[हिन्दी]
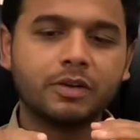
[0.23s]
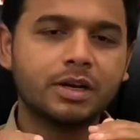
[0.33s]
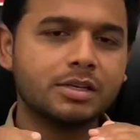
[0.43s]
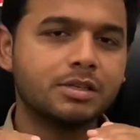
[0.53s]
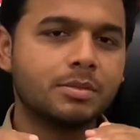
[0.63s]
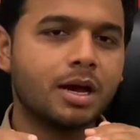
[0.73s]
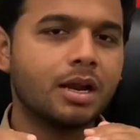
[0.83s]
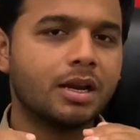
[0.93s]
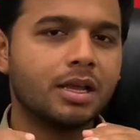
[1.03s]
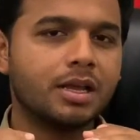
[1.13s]
फ़खर
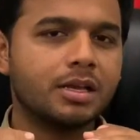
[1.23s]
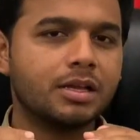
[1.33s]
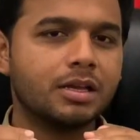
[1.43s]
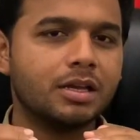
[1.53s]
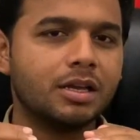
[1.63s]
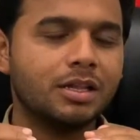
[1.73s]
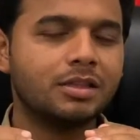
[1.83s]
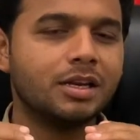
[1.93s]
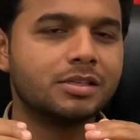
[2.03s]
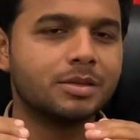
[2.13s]
जमान ने
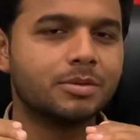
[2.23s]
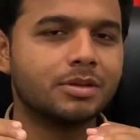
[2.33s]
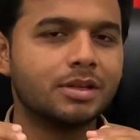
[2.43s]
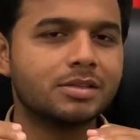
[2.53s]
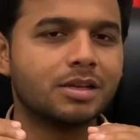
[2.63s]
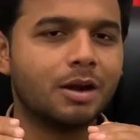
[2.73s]
इतनी ज़बरदस्त